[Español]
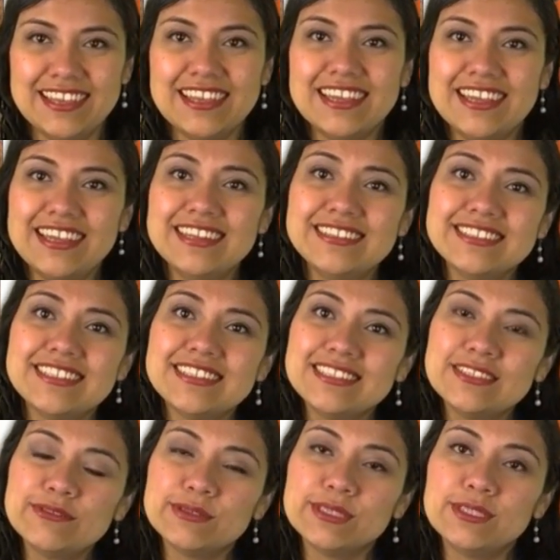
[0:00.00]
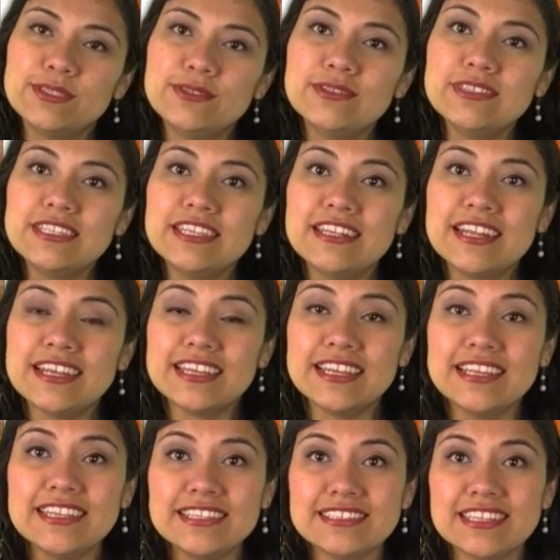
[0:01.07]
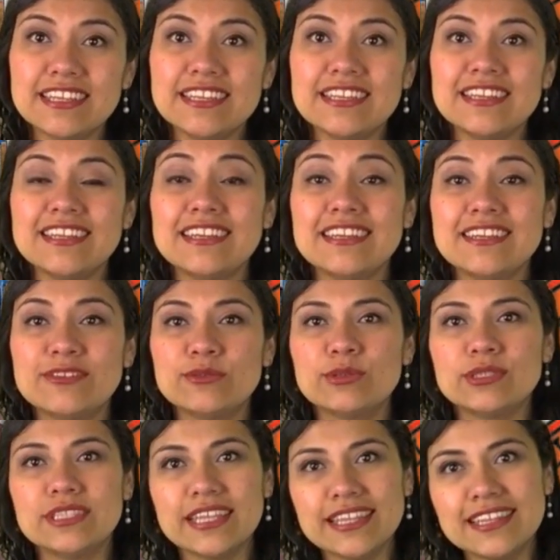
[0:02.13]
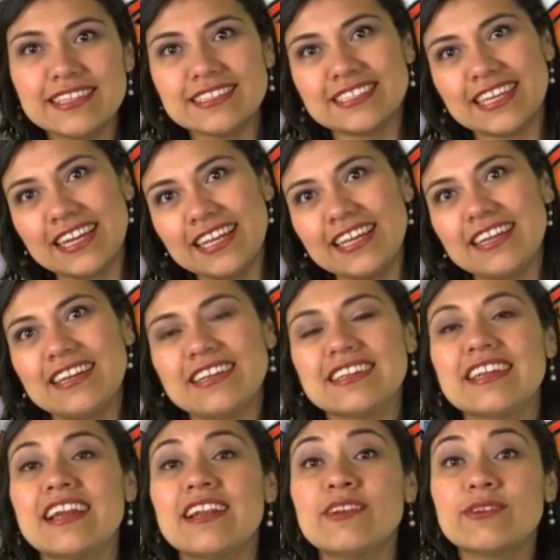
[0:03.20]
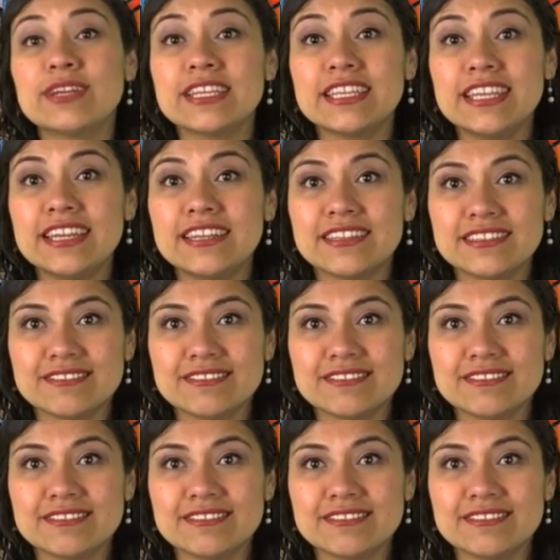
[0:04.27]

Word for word: en esa situación y en aquellas que ustedes crean que lo requieren.